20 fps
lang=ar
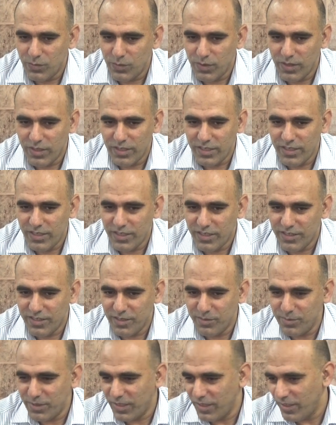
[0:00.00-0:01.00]
والله
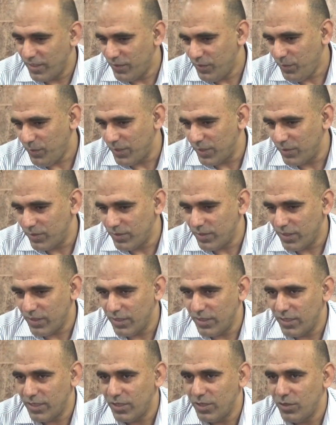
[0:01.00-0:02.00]
هذا من الله سبحانه
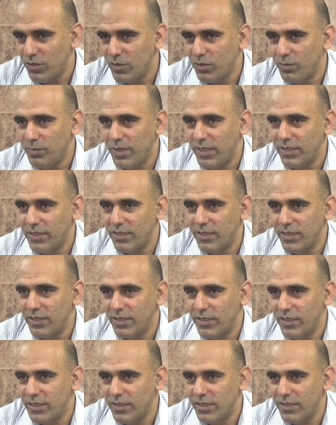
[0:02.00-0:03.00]
وتعالى وبعد
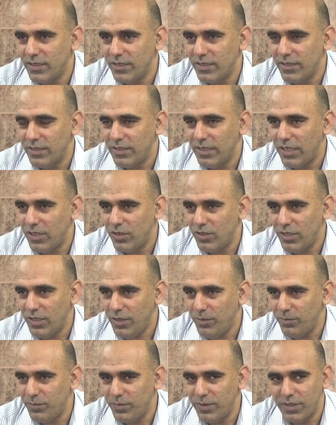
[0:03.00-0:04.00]
آه، نحن
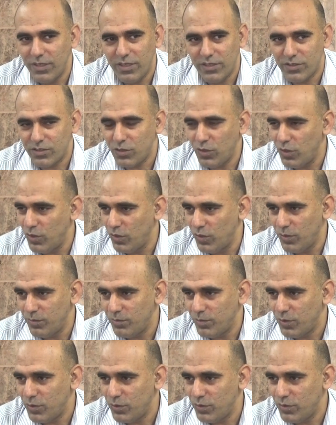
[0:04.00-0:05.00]
نحب الناس
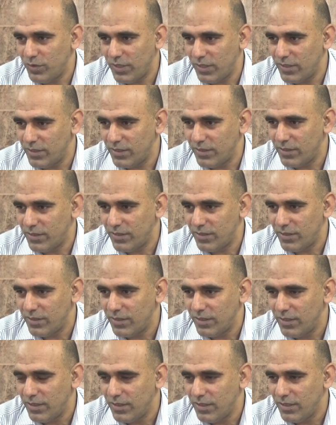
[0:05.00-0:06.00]
كلهم خصوصا
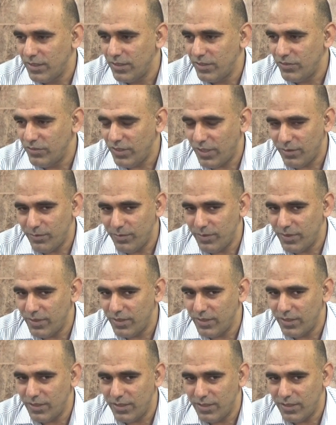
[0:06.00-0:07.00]
شعب
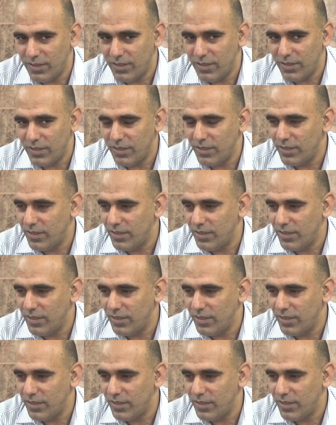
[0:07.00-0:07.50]
آه،